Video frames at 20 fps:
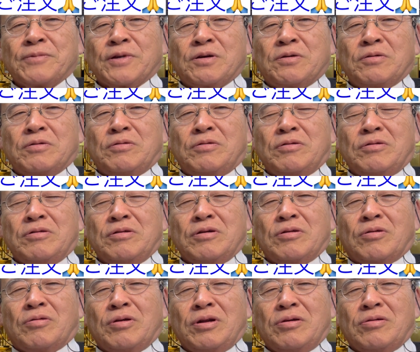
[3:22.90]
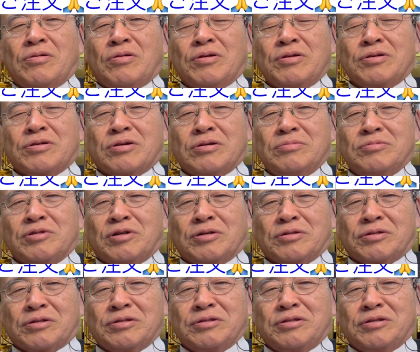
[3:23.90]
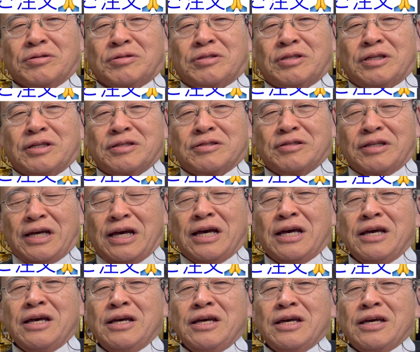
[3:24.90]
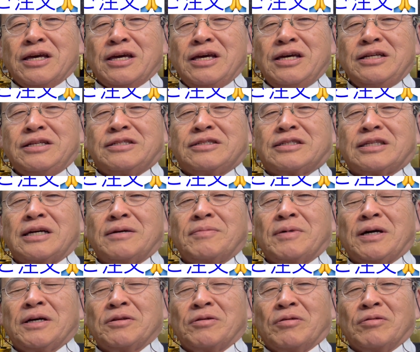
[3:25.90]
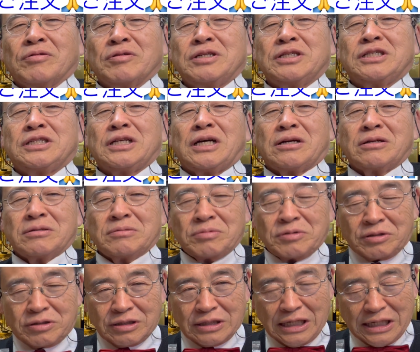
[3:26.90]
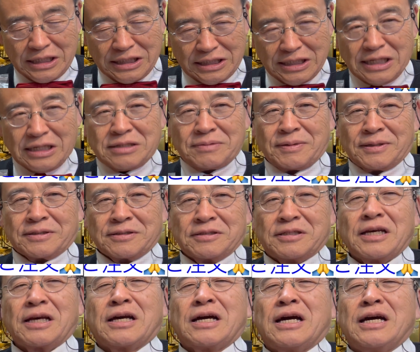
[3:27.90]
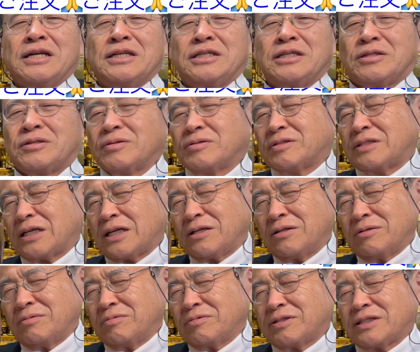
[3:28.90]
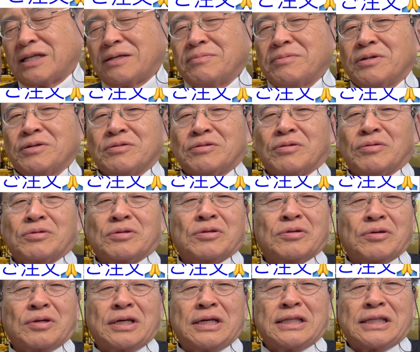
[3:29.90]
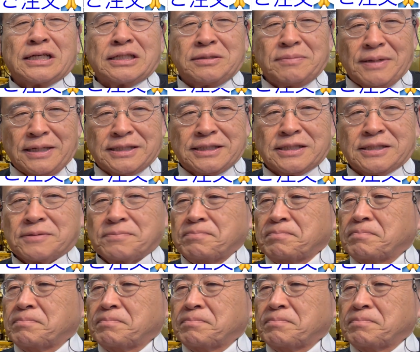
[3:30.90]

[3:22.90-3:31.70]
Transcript: ここを、これを掘り込むことによってですね、H 様のオリジナル仏壇になります。世界に一つだけの仏壇をお届けいたします。